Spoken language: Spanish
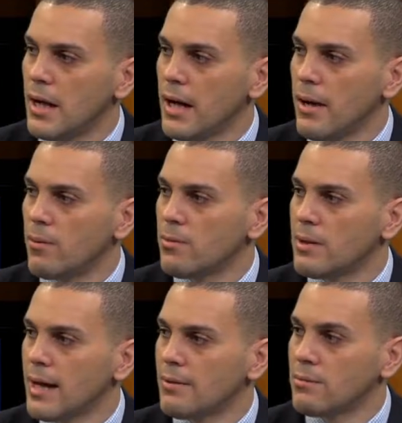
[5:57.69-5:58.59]
eh,
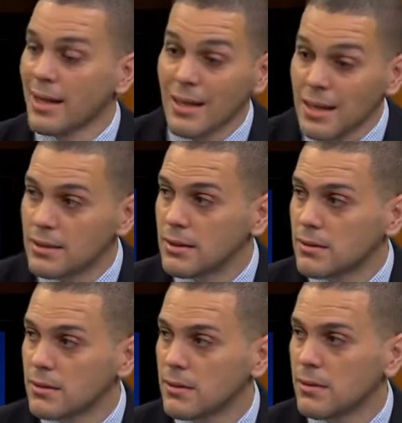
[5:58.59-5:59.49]
una,
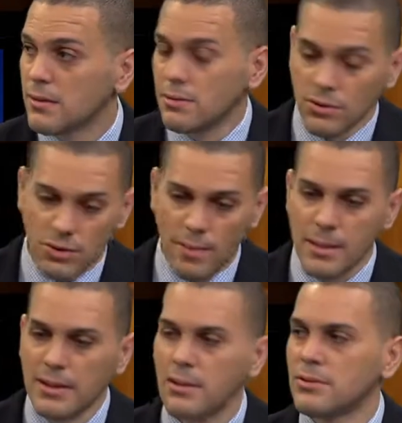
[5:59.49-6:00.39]
crisis, no
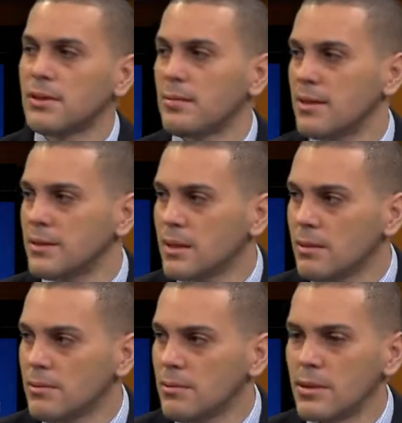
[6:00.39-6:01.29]
solamente en los sistemas de
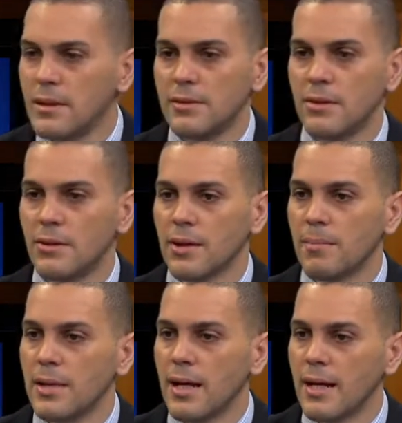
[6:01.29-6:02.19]
salud, sino
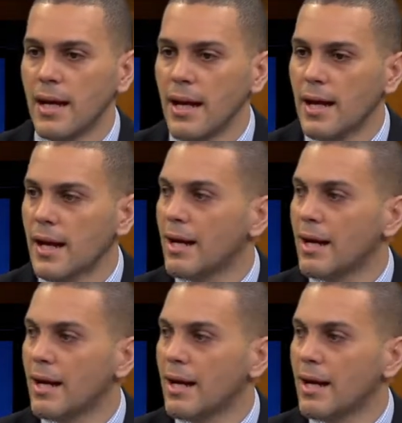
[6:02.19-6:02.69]
también en el